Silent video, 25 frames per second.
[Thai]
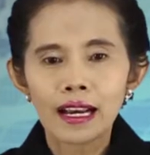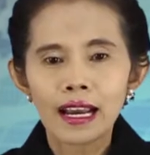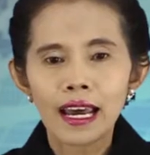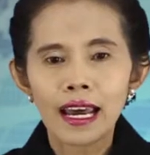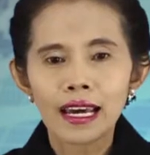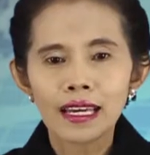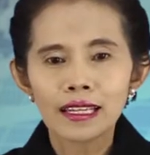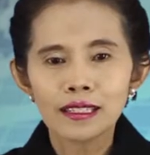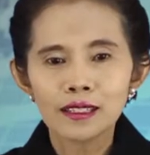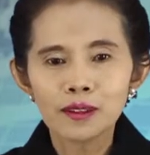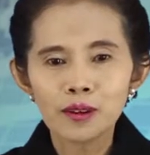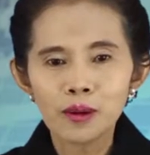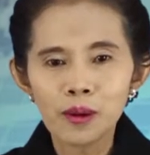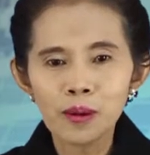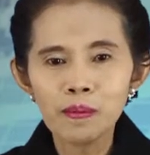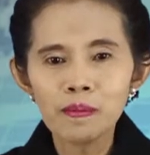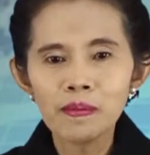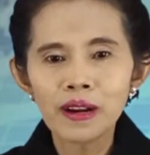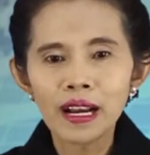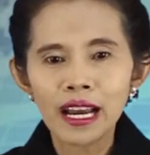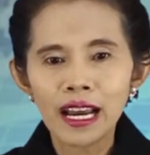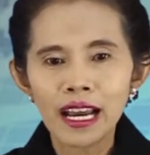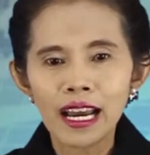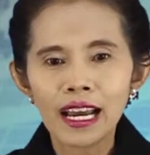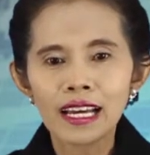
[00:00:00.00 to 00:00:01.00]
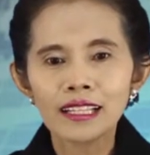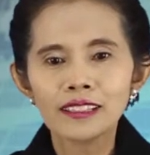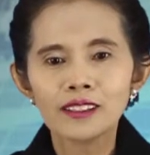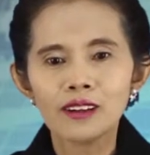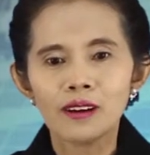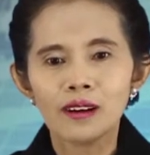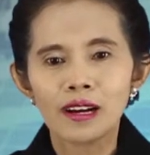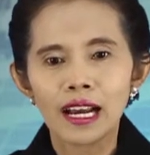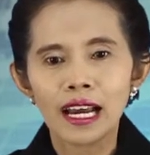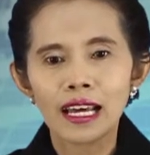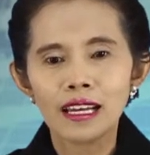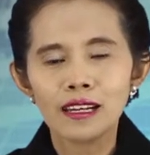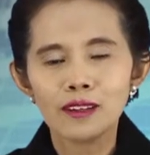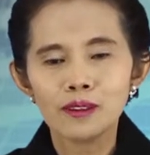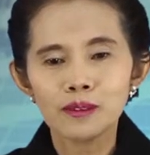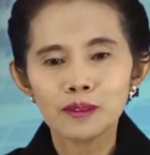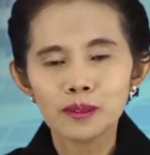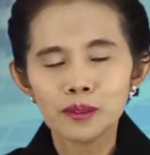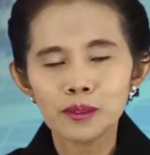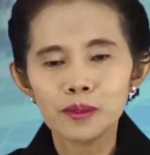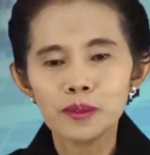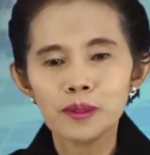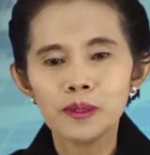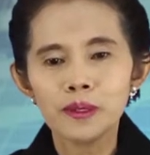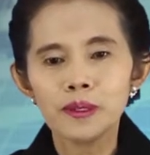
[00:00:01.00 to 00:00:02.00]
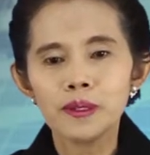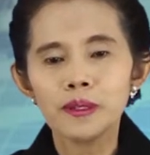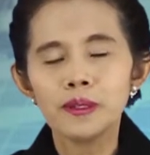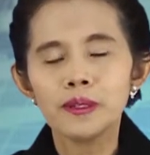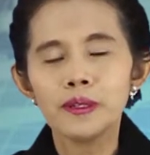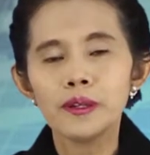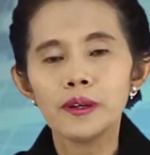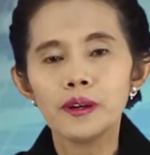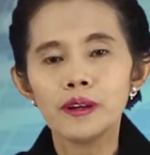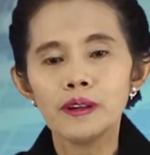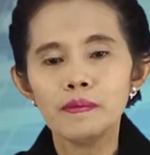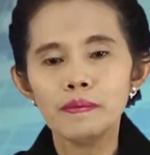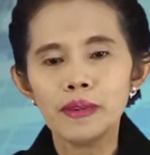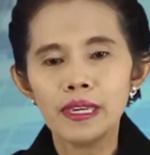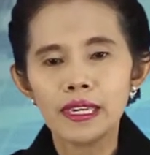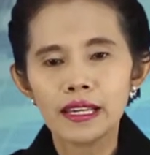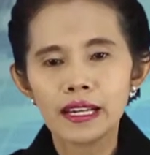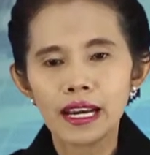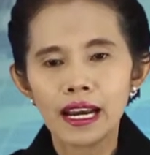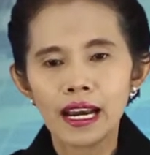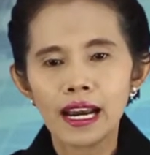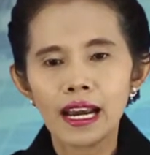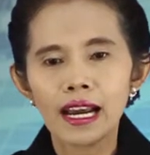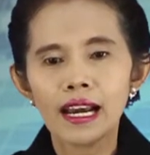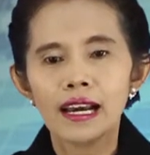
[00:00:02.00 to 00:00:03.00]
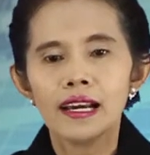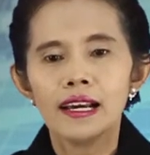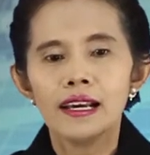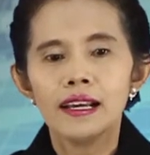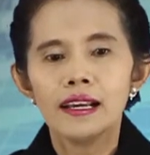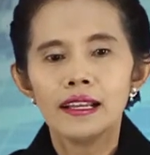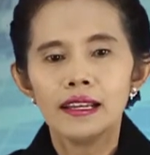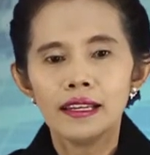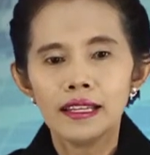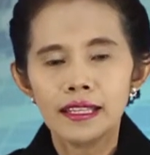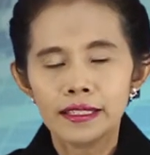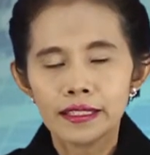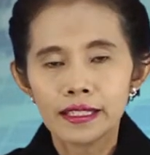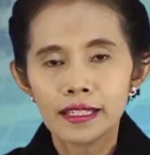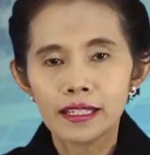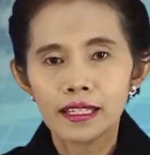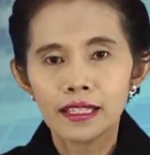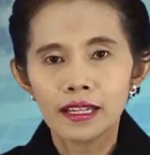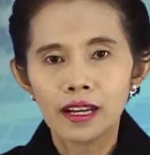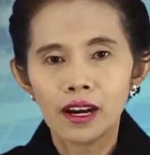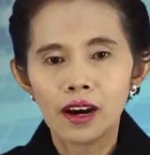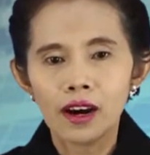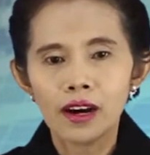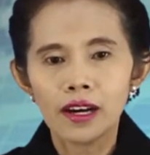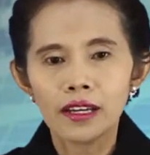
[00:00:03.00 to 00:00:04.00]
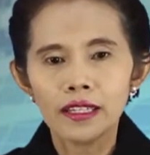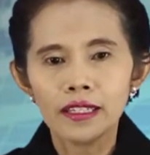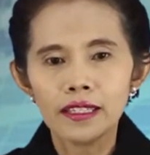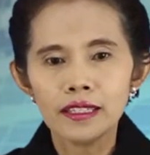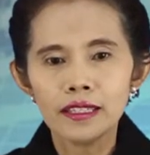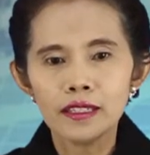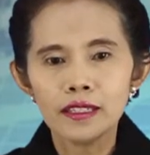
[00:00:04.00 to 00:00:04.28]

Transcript: การคุ้มค่าต่อการลงทุนโดยมีค่า return on